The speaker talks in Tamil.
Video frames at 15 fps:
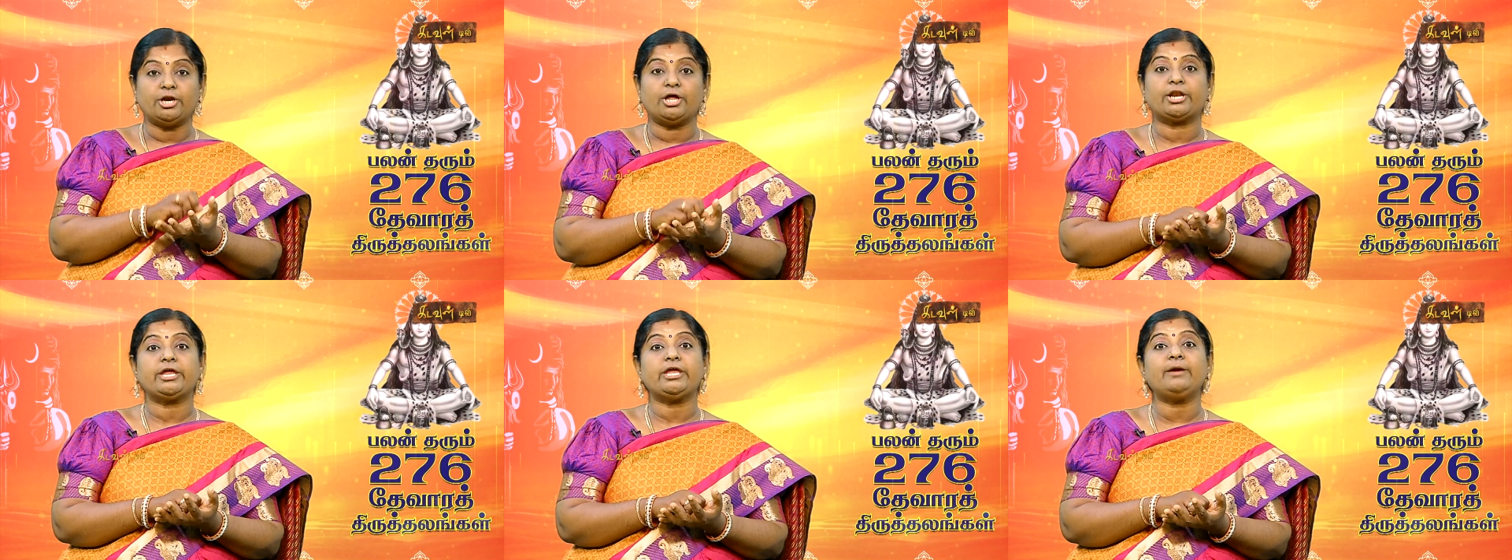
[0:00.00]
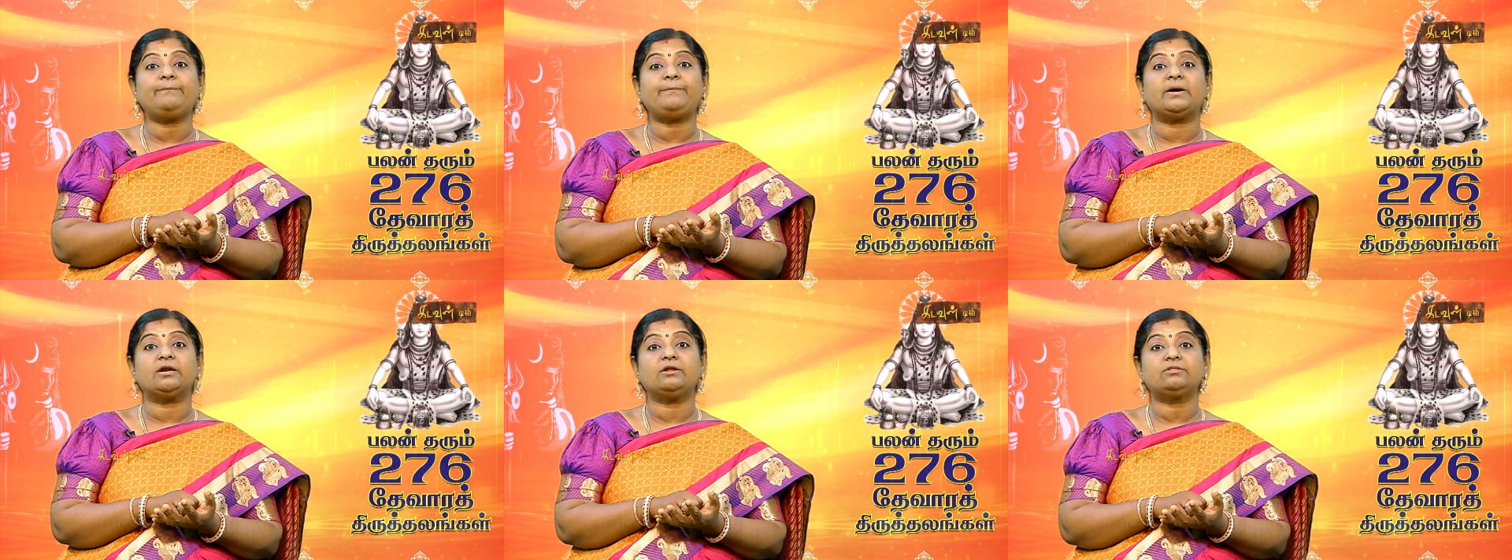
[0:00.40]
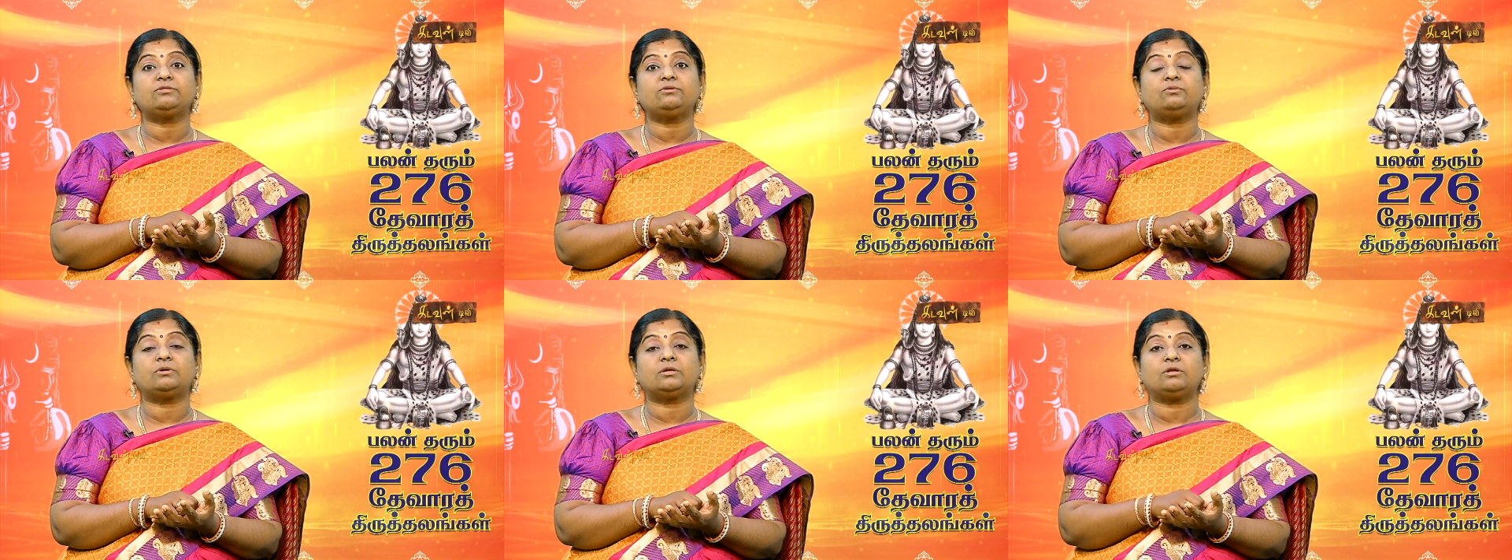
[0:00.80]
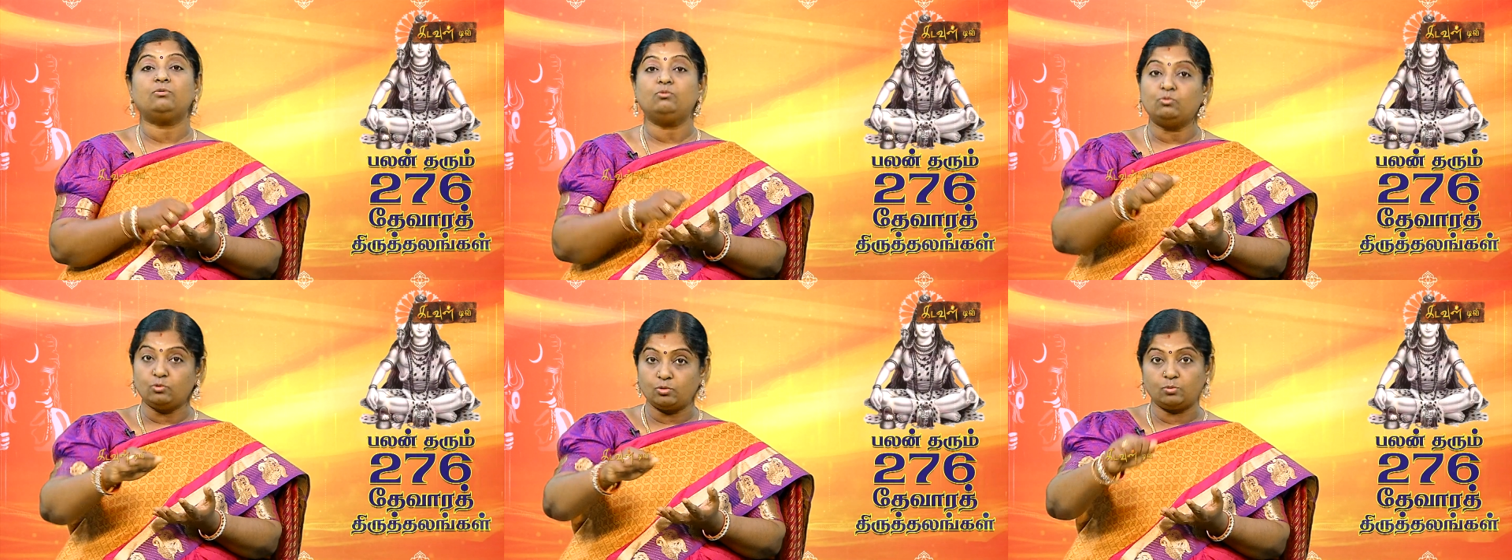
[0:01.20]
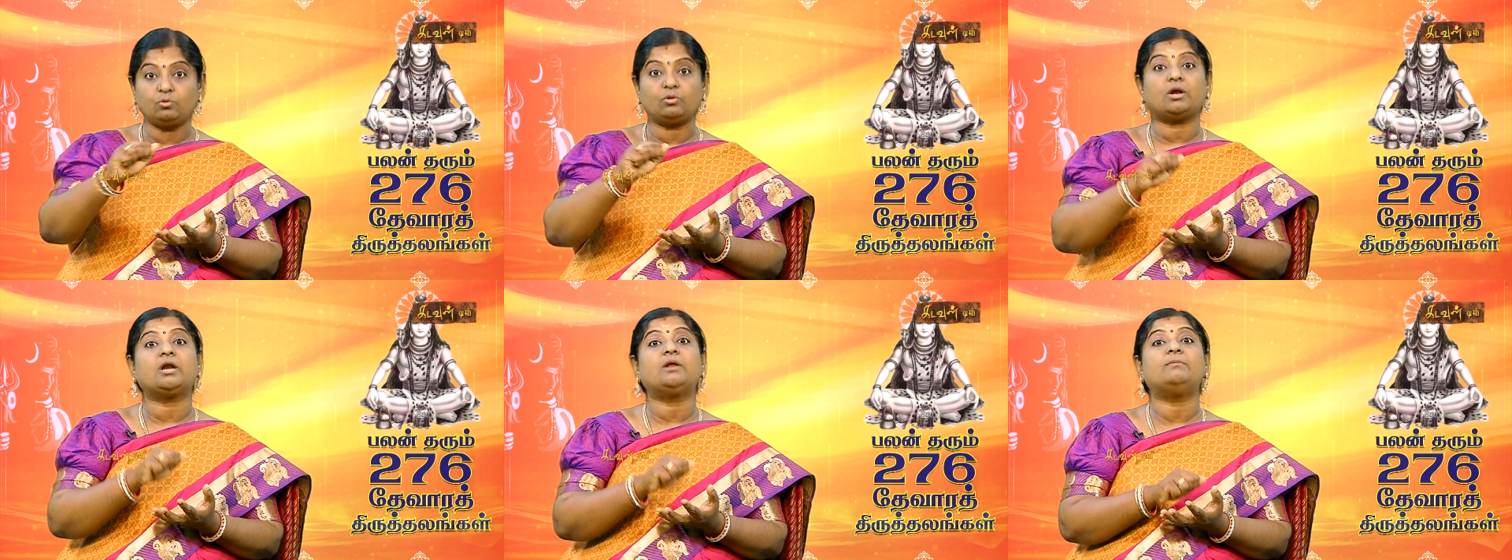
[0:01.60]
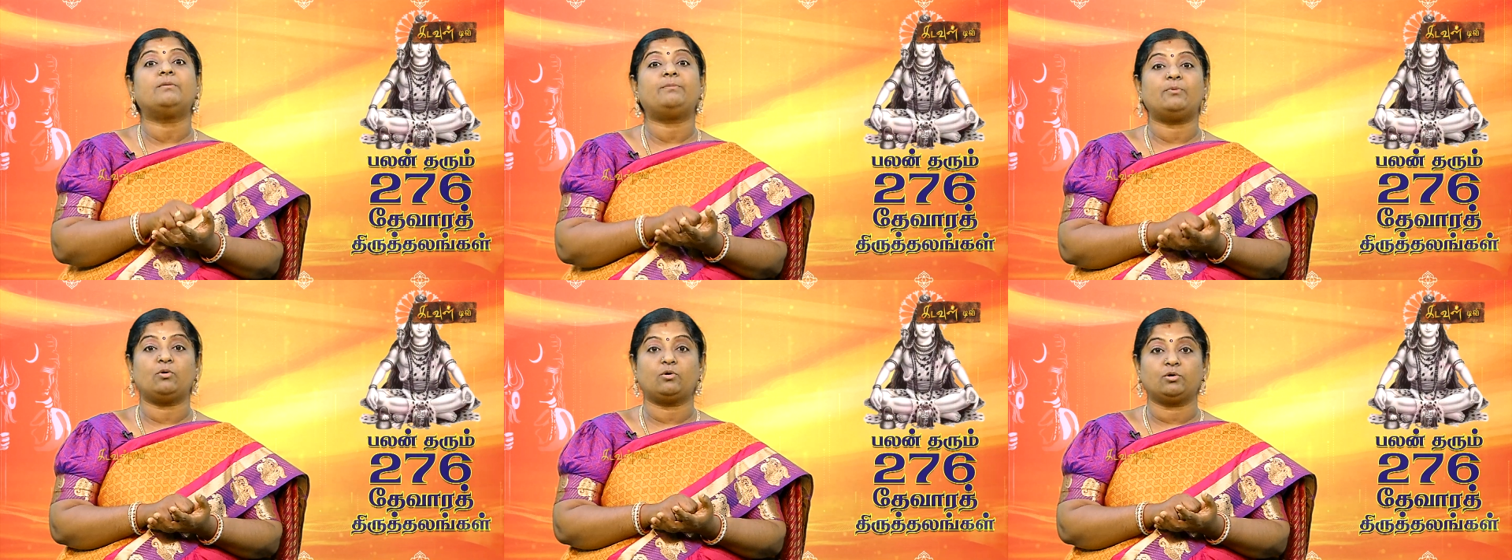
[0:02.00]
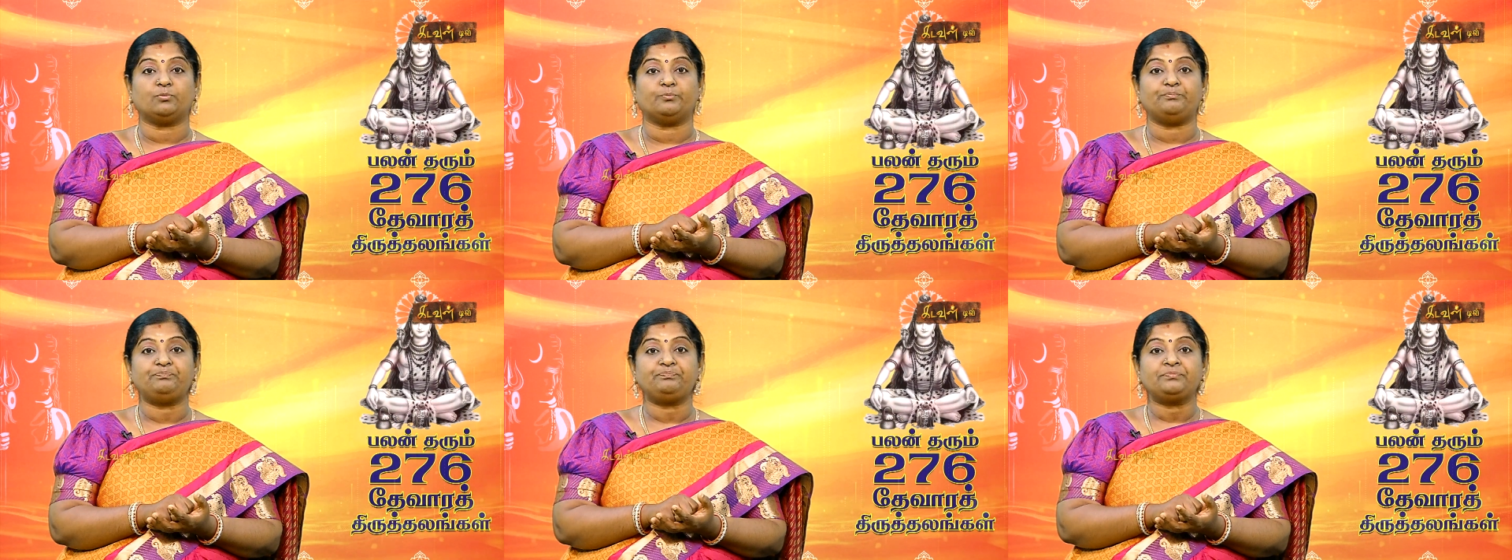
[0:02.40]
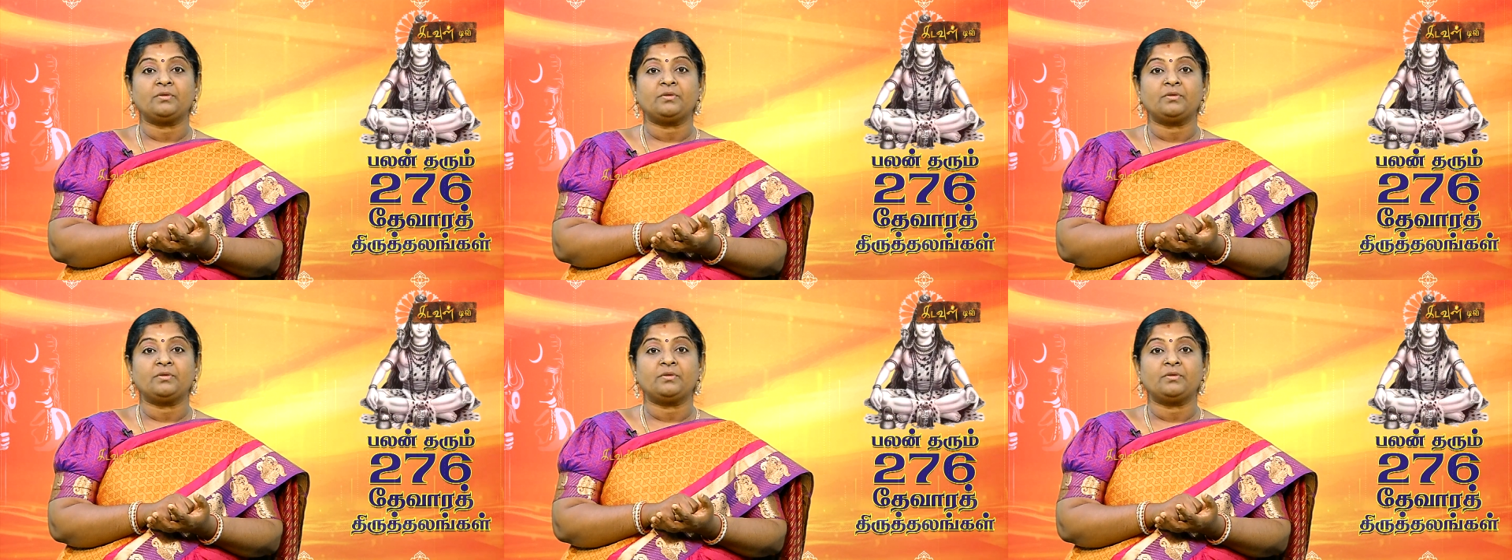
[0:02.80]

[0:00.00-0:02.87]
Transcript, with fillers: நிறைய பணத்தோடு தான் ஊர் ஊராக நம்ம போகணும்